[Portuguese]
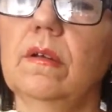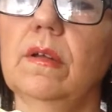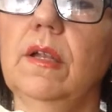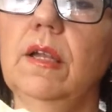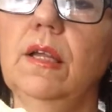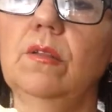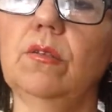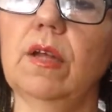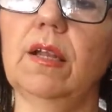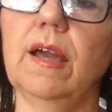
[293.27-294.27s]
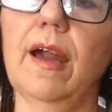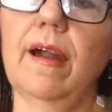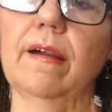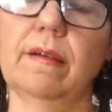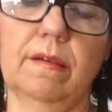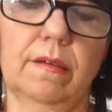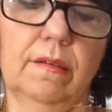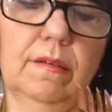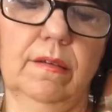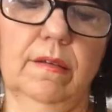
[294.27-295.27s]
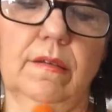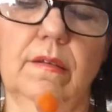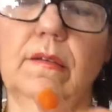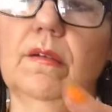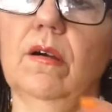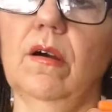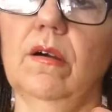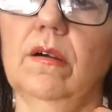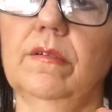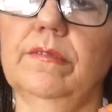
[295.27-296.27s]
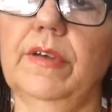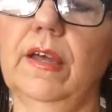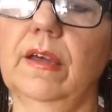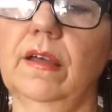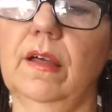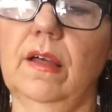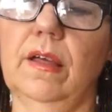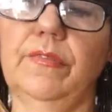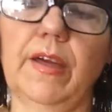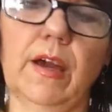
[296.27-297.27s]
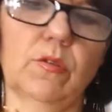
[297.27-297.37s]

Que lindo que ele é. Ó, vem... E vem a